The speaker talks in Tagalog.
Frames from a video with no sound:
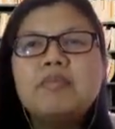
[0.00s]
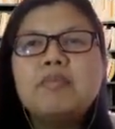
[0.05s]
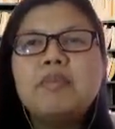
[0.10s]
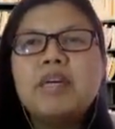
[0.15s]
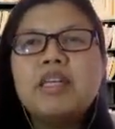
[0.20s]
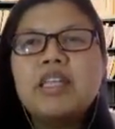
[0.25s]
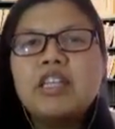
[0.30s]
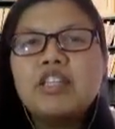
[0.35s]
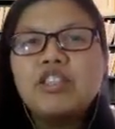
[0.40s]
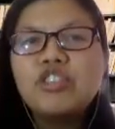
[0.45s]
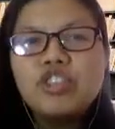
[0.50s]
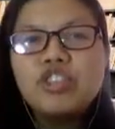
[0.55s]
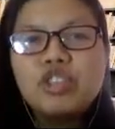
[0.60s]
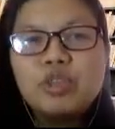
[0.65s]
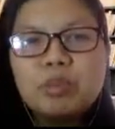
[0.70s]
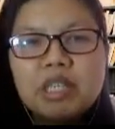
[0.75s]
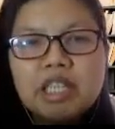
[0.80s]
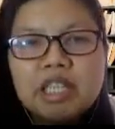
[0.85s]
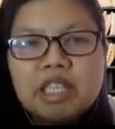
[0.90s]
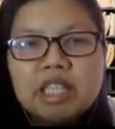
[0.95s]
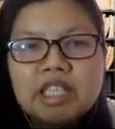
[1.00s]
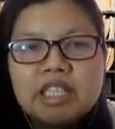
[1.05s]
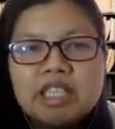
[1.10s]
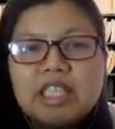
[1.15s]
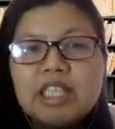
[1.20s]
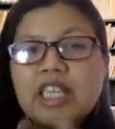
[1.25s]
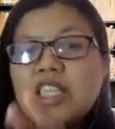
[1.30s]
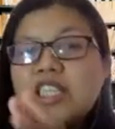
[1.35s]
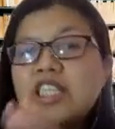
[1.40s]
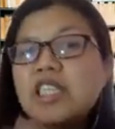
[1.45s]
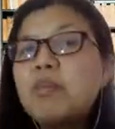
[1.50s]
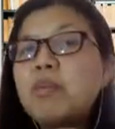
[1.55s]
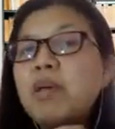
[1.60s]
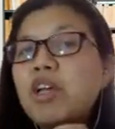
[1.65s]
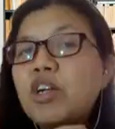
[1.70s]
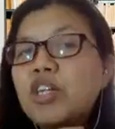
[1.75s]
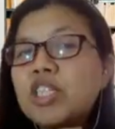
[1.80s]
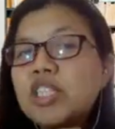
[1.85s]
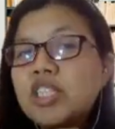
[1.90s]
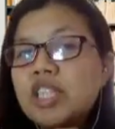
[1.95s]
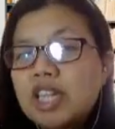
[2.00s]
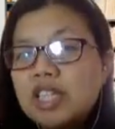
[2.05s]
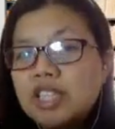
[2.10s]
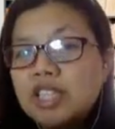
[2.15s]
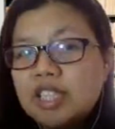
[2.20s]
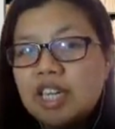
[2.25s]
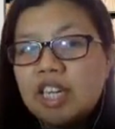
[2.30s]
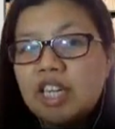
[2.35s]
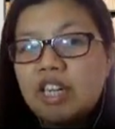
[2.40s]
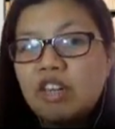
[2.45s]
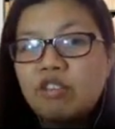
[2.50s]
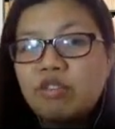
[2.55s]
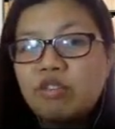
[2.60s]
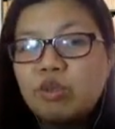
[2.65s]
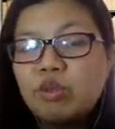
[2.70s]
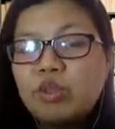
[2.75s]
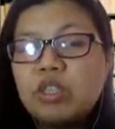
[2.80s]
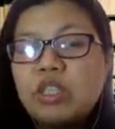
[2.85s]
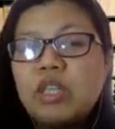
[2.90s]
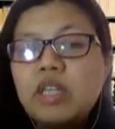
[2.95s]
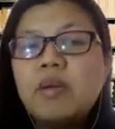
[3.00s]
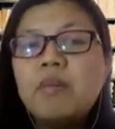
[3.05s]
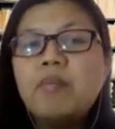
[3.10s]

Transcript: pag nag-germinate ng seed kasi meron na silang sariling food.